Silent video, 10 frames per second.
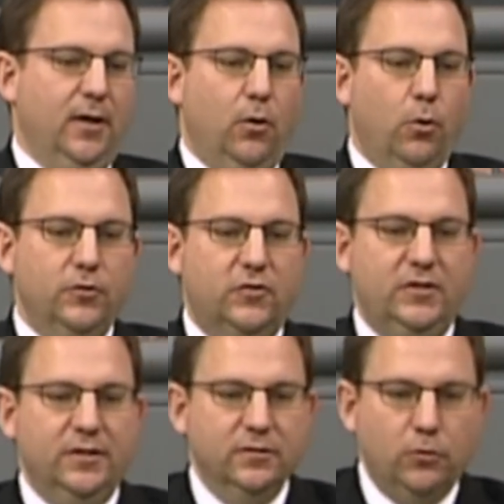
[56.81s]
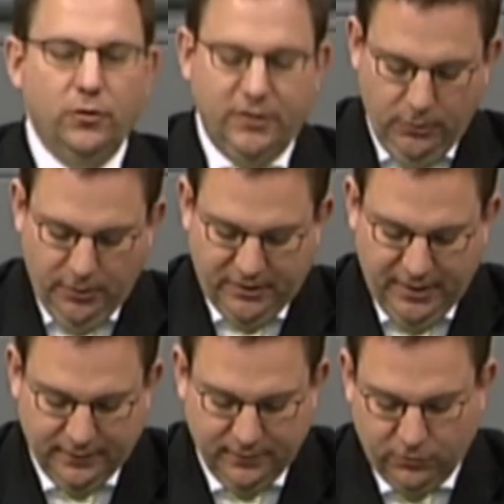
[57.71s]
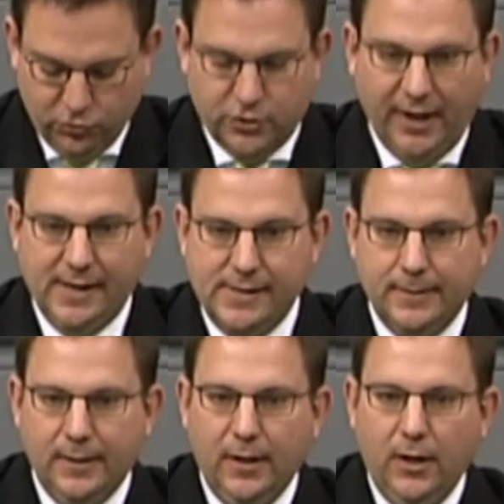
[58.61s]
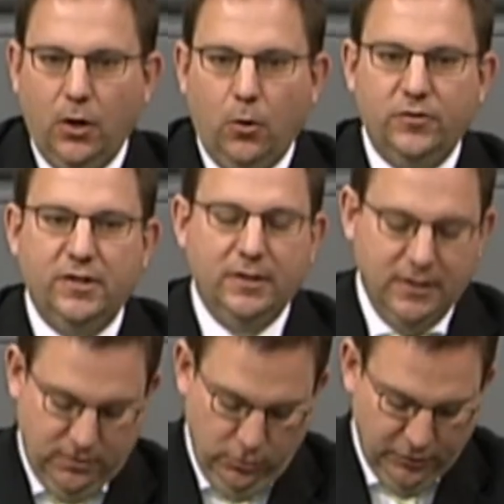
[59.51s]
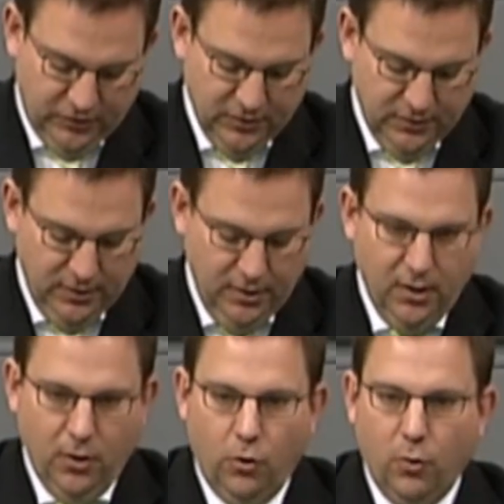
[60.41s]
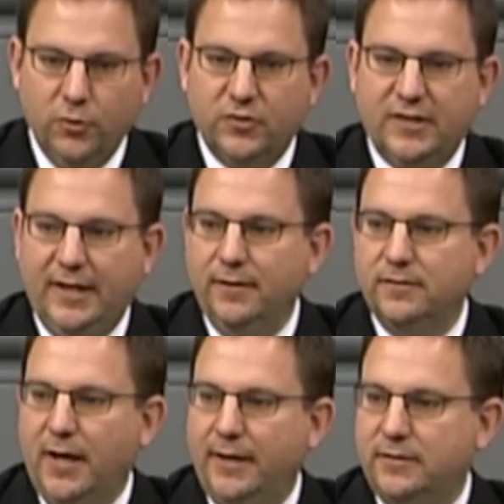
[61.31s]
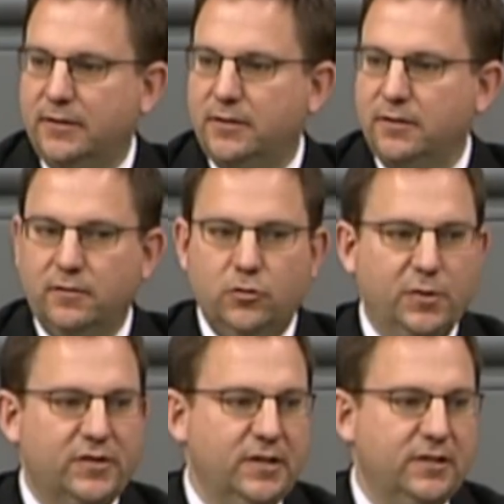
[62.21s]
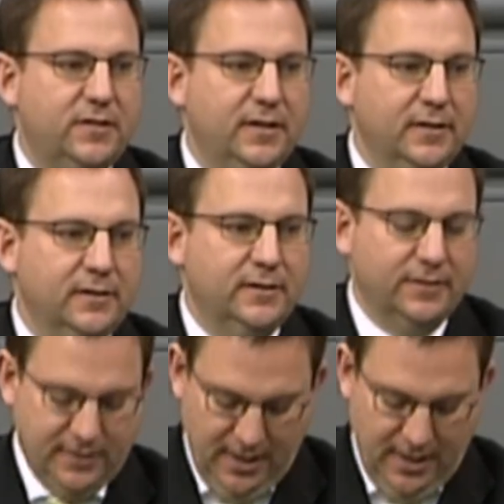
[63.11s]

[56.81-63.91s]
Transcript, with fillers: uns diesen Kontinuitäten zu stellen und sie nicht nutzen, um uns gegenseitig zu bezichtigen, dass der